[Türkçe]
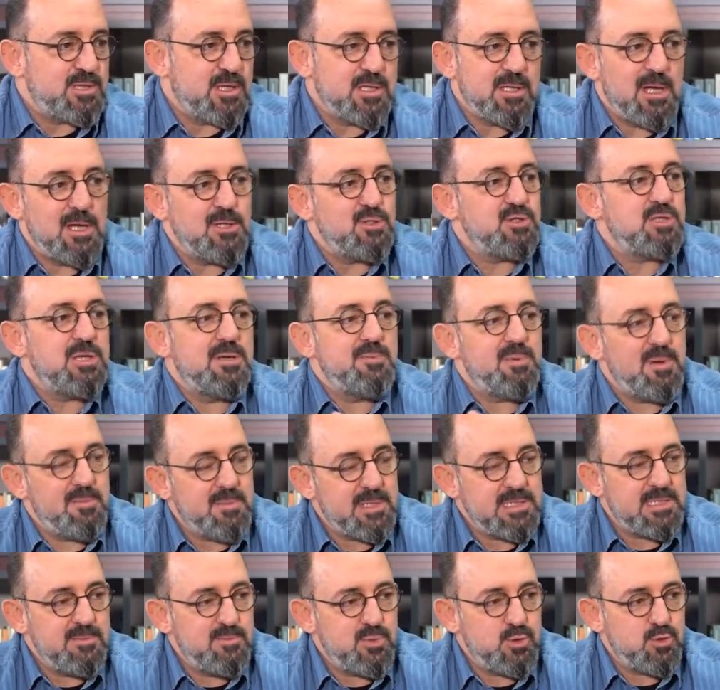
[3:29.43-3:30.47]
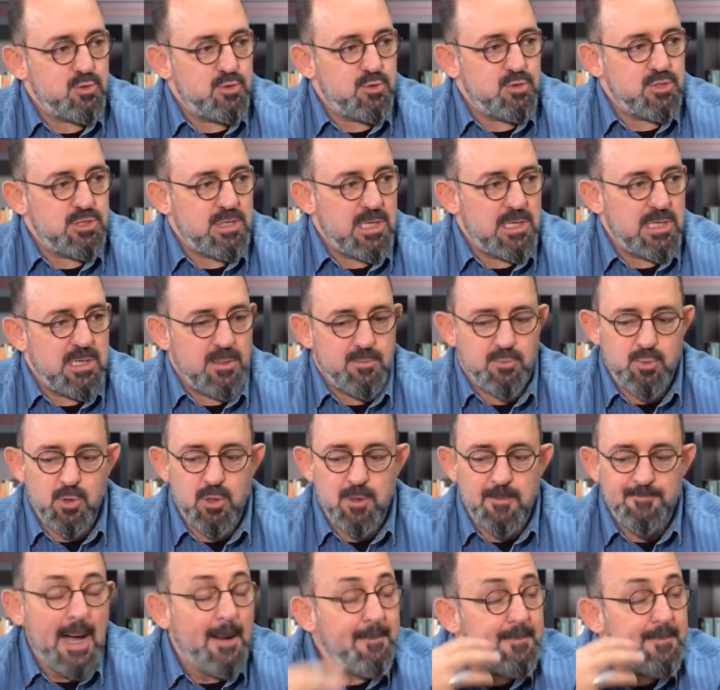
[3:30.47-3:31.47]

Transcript: Mesela daha önce yapamadığı bir sürü şey yapıyor.